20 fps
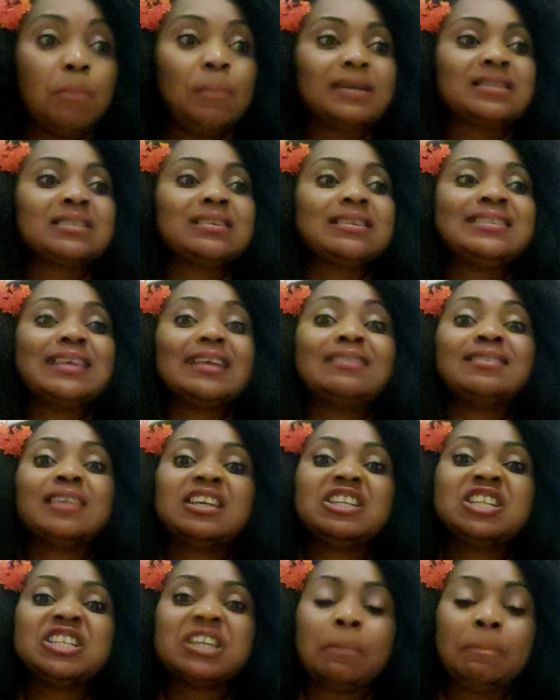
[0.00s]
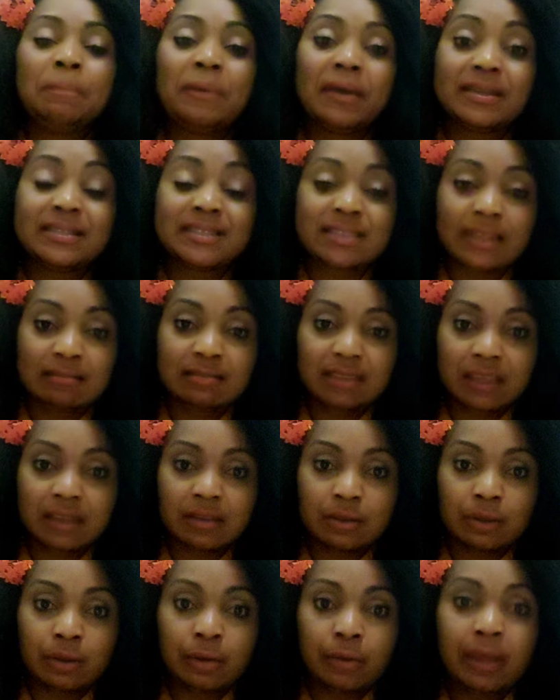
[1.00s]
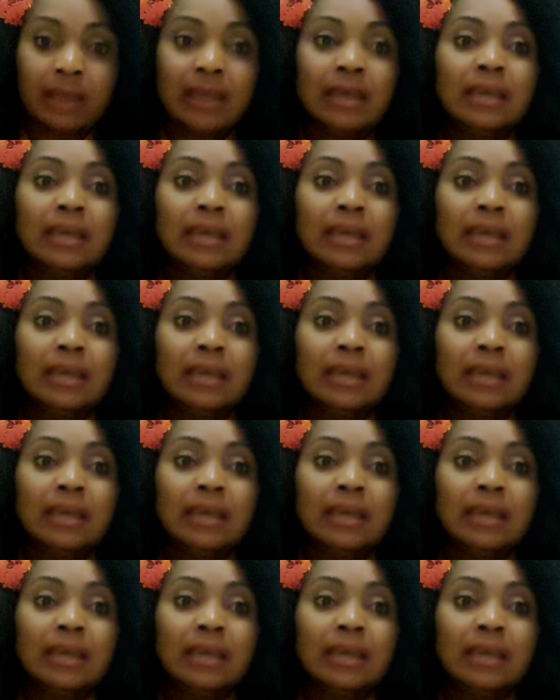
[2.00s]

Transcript: parce que c'est un GPS intérieur.